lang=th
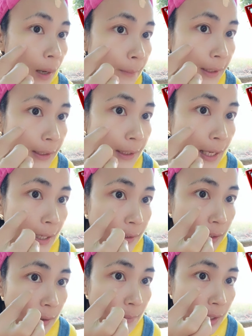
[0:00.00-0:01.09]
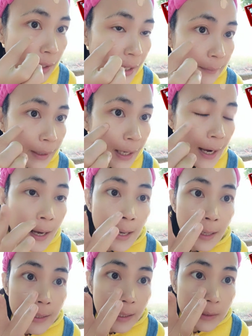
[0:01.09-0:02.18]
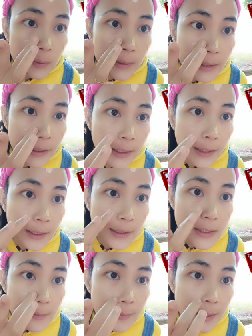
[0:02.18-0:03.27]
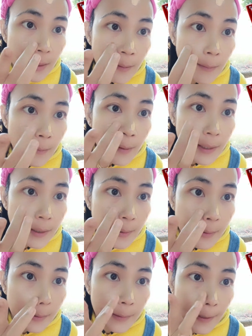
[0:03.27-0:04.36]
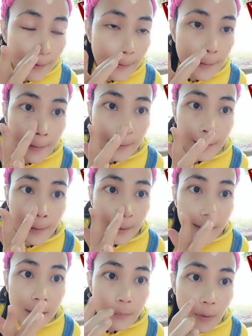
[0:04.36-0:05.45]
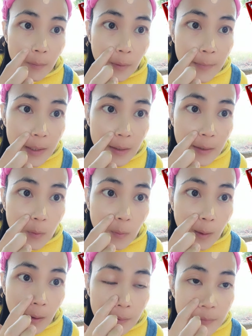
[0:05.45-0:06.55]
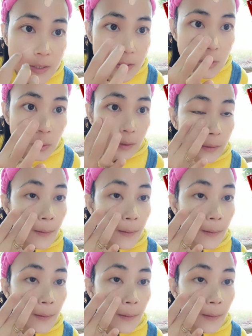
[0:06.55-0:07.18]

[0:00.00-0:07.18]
วามแตกต่าง1เบอร์เห็นไหมคะอย่างตรงนี้ที่มีรอยอย่างเงี้ยที่บอกว่ามีริ้วรอยมีจุด